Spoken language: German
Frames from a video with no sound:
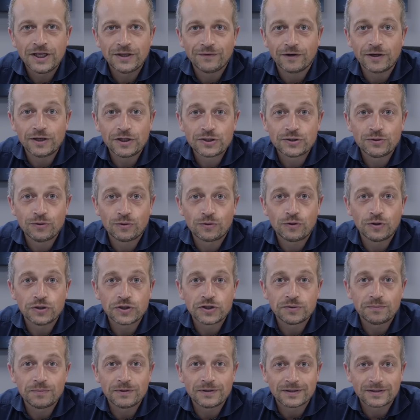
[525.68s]
Ich warte jetzt noch
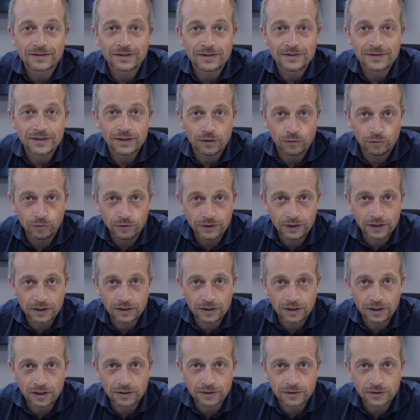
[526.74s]
kurz, bis das Ganze
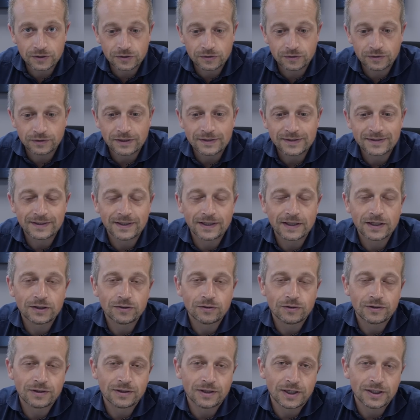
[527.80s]
heruntergeladen ist und dann zeige ich
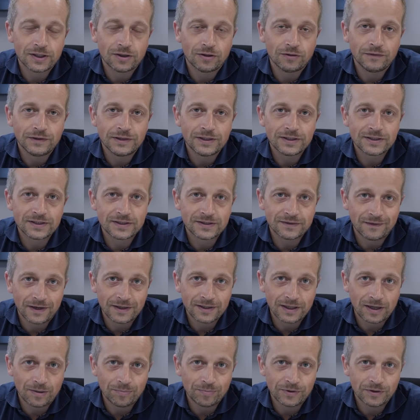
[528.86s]
euch gleich auch, wie das
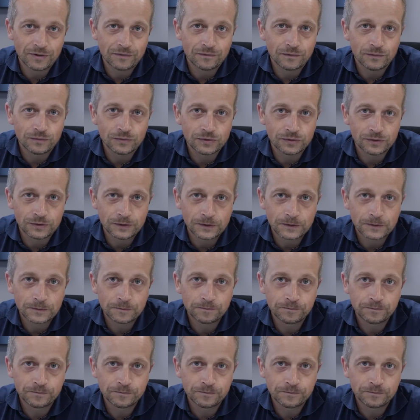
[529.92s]
zweite Update funktioniert.